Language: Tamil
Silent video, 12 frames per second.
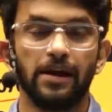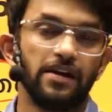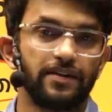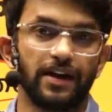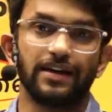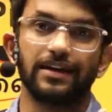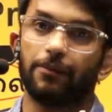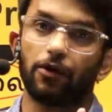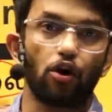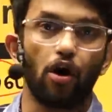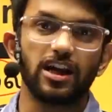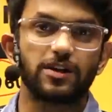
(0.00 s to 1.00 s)
சரி அதுக்கப்புறம்
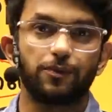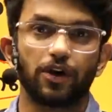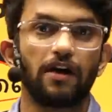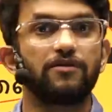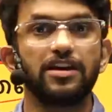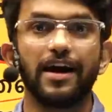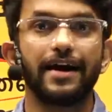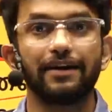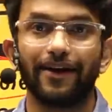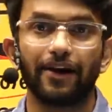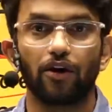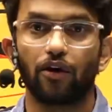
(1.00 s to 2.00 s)
காலேஜ் போனால் நான் விஐடி
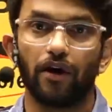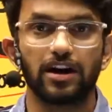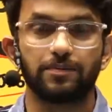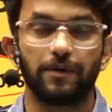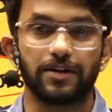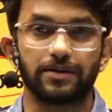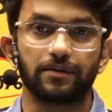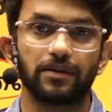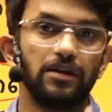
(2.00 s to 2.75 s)
வெளியில் காலேஜ் படித்தேன்